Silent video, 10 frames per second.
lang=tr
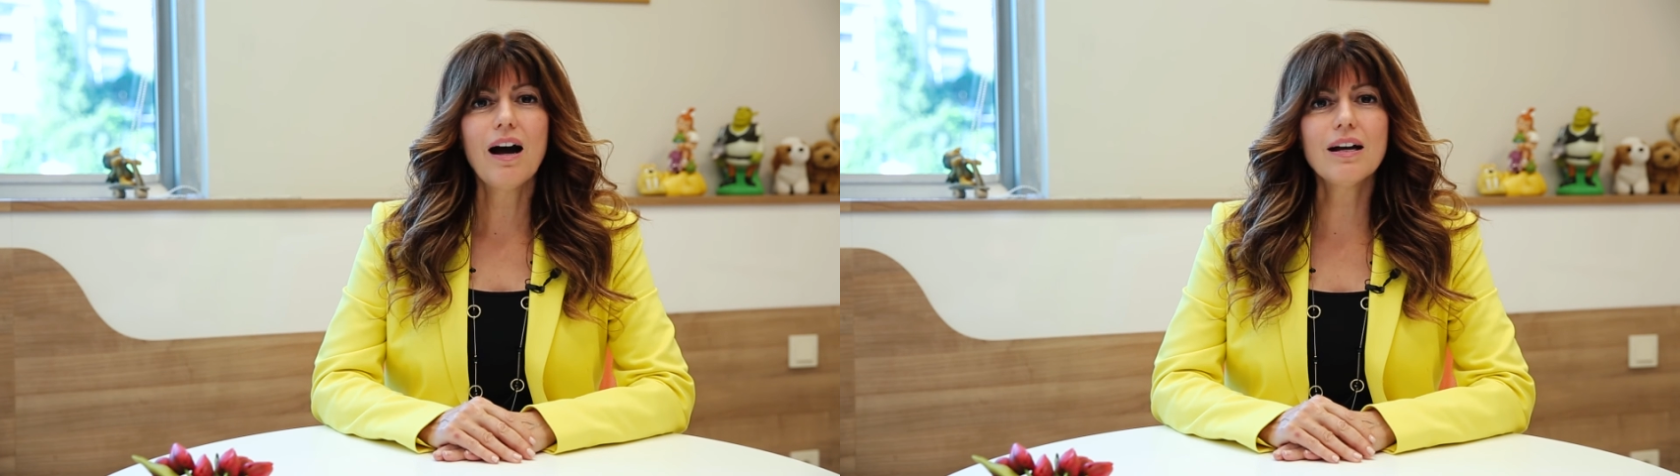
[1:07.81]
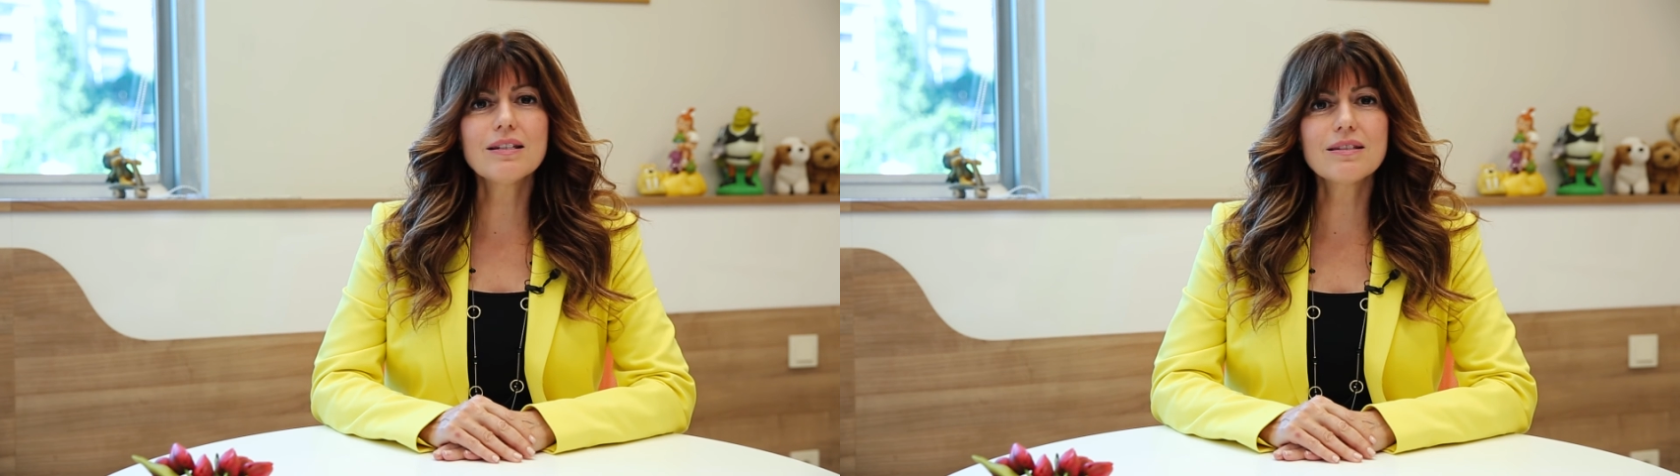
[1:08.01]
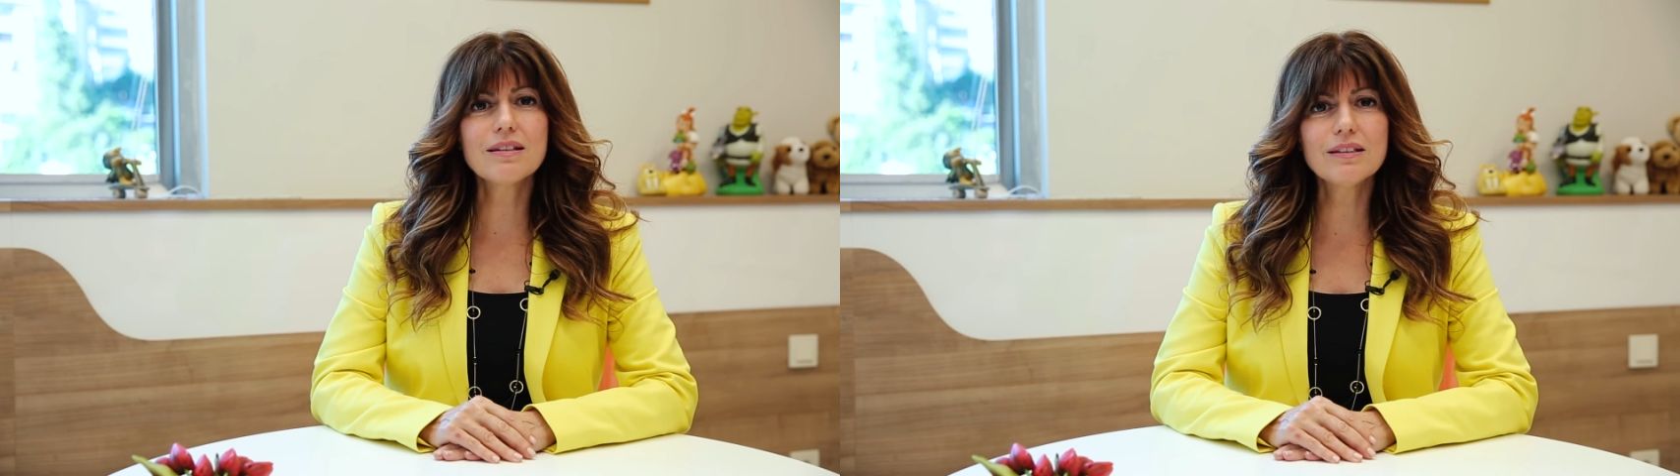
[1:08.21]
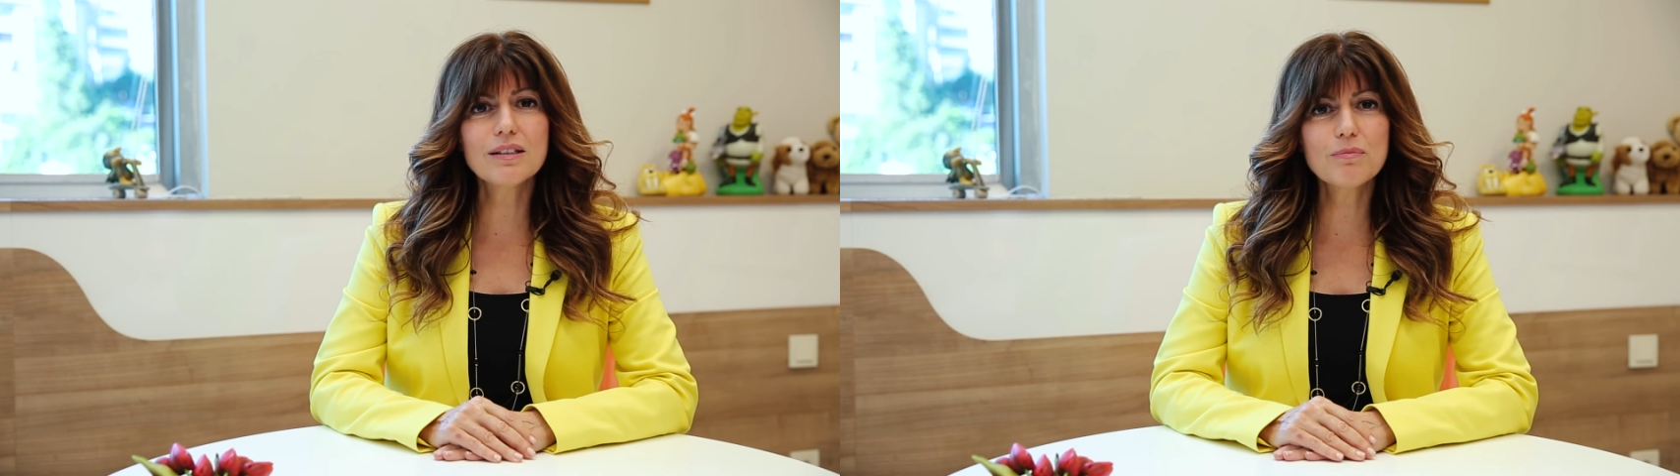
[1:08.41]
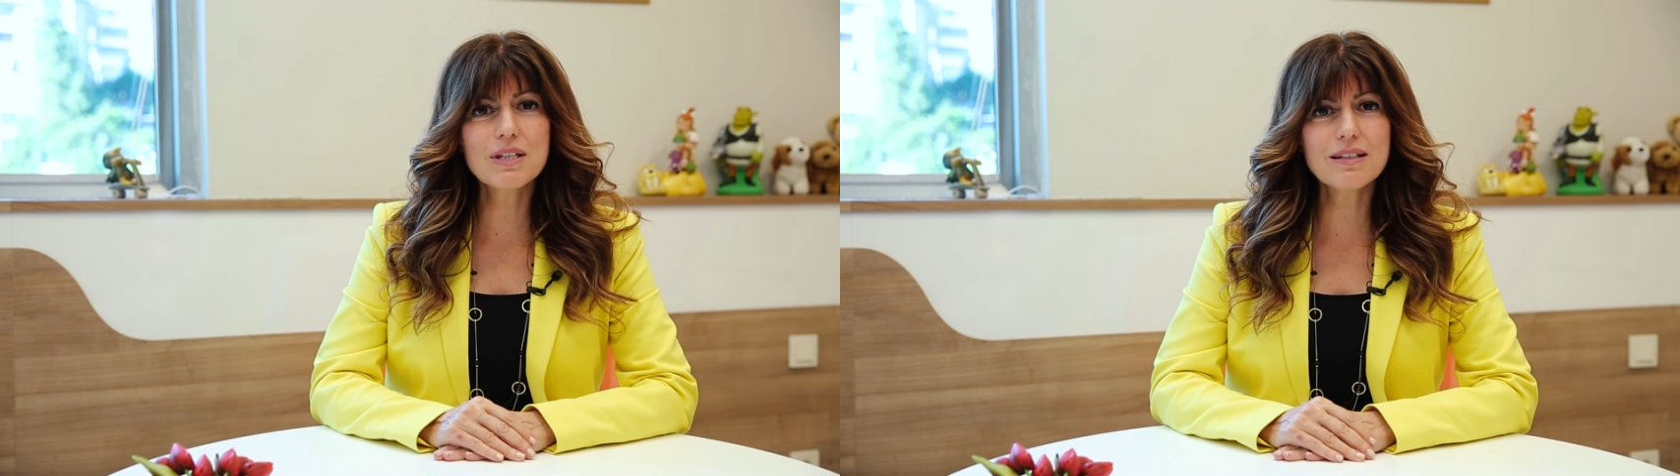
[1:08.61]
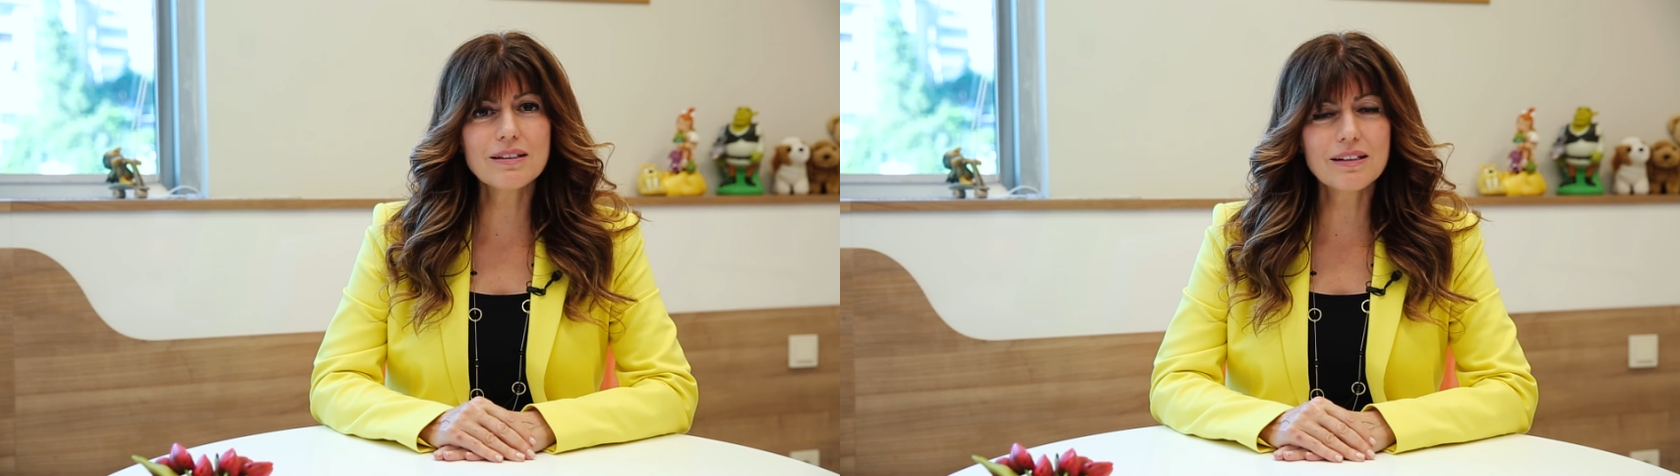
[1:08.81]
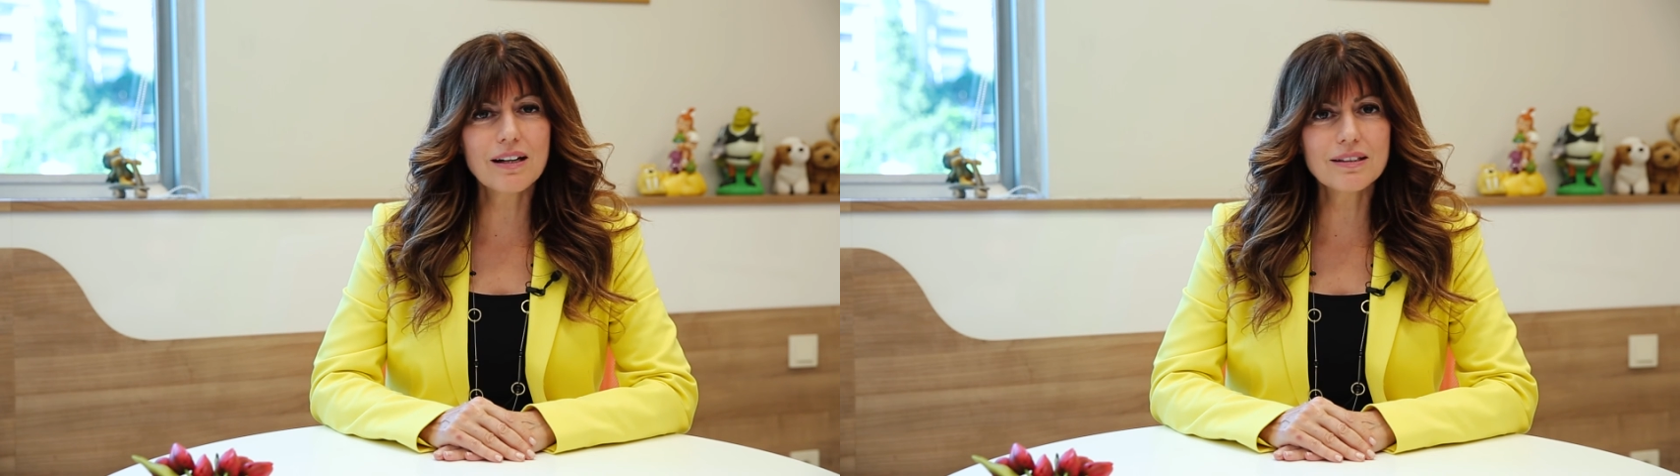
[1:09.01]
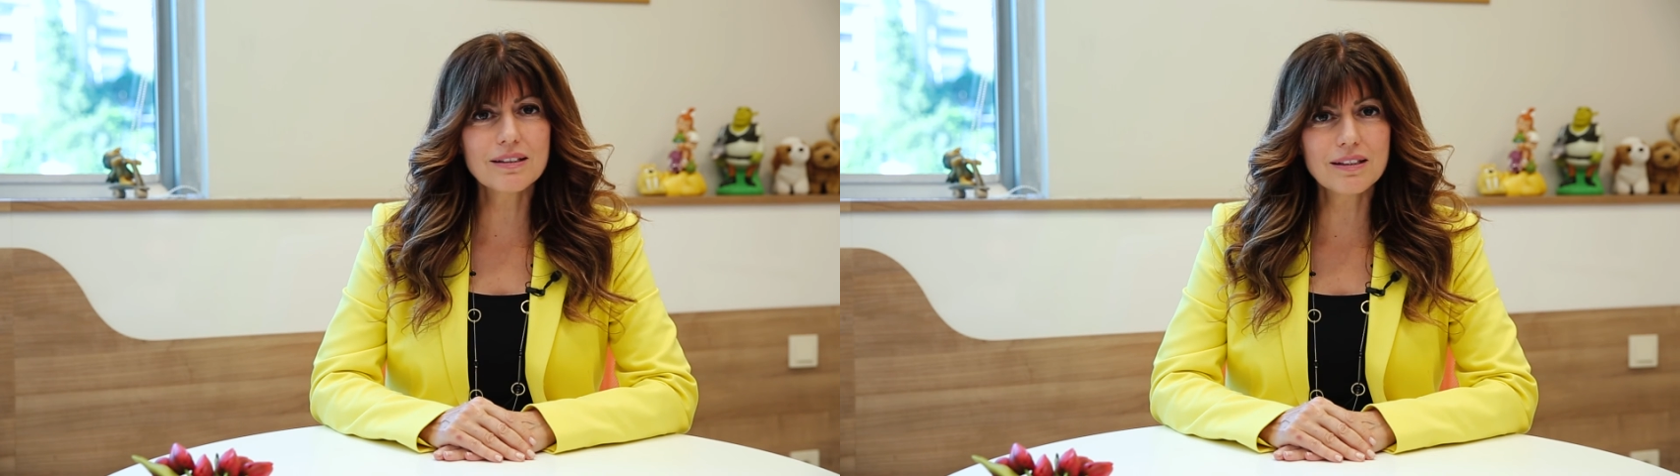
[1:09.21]
hastalarımızın
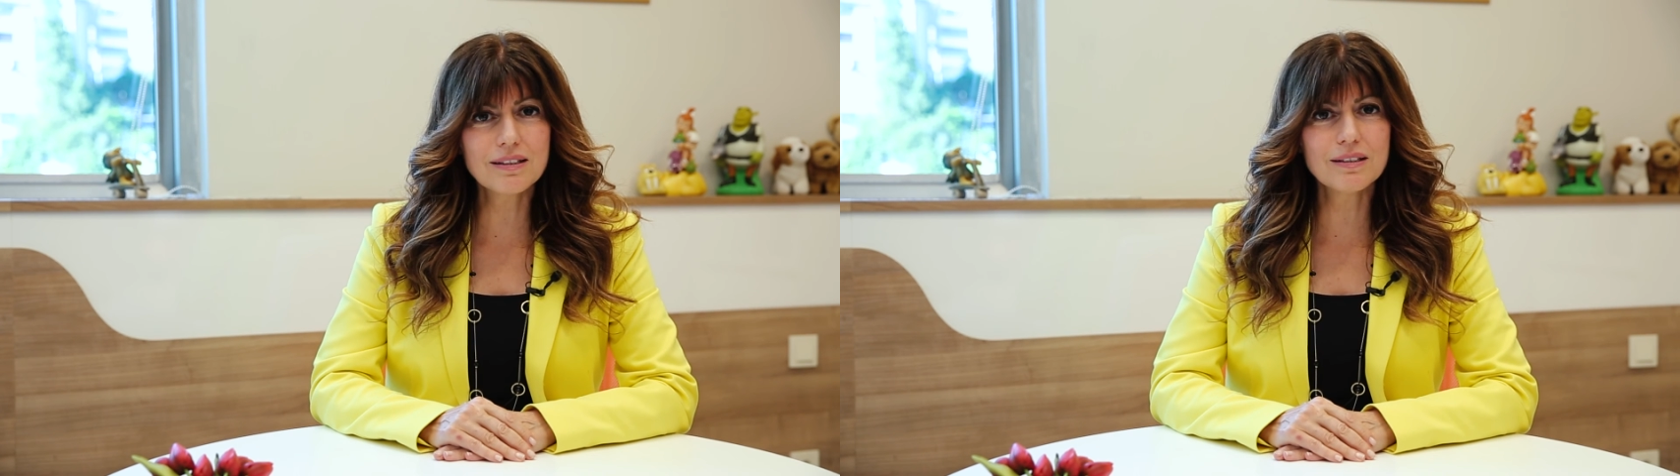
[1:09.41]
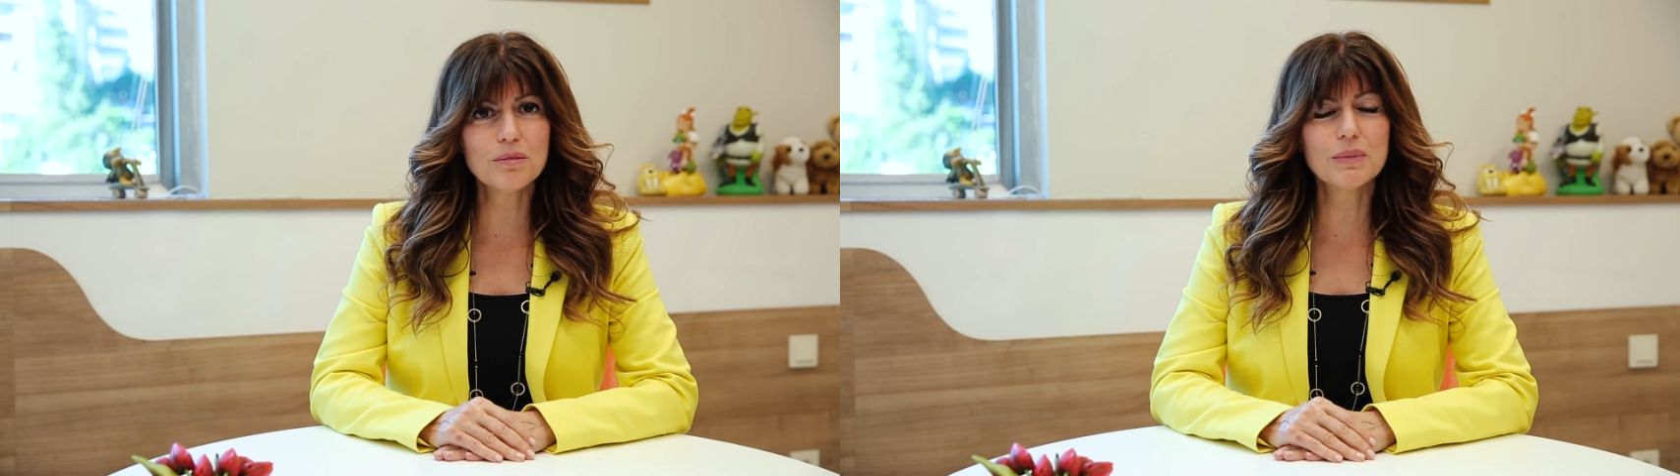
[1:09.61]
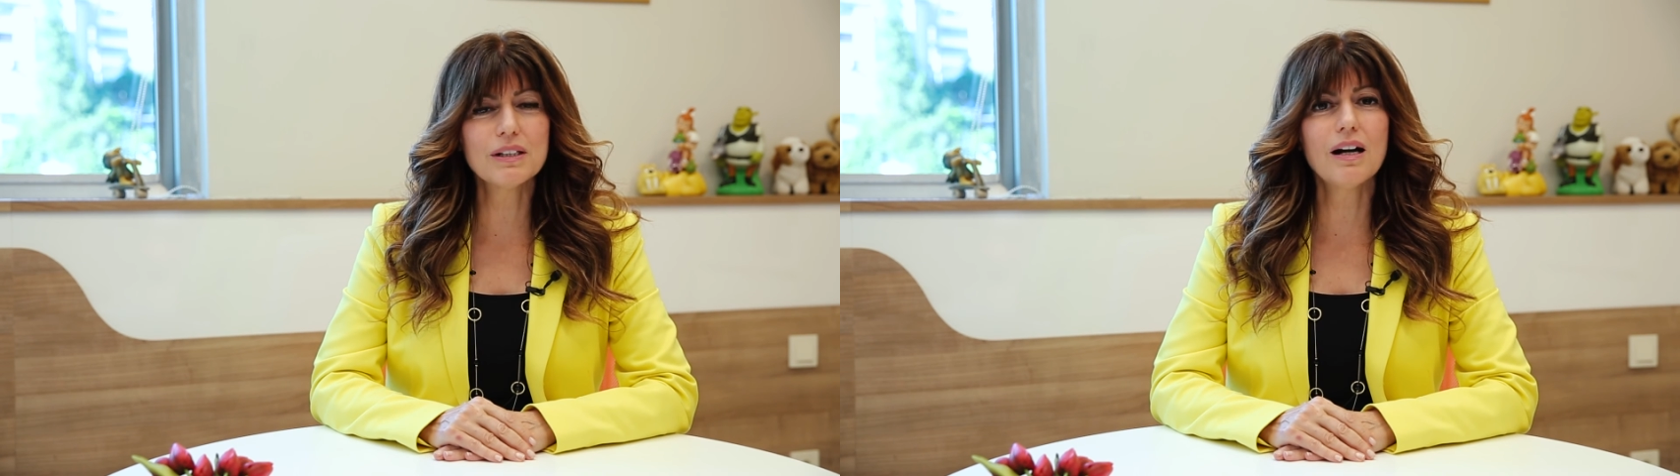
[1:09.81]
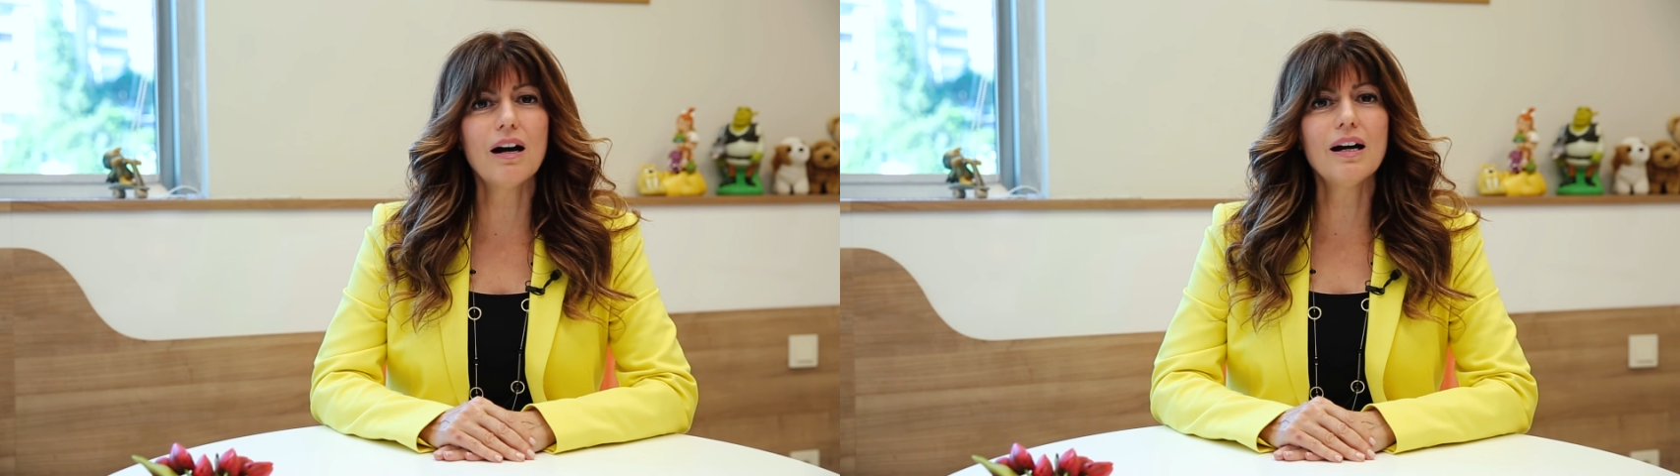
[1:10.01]
kat katılımı,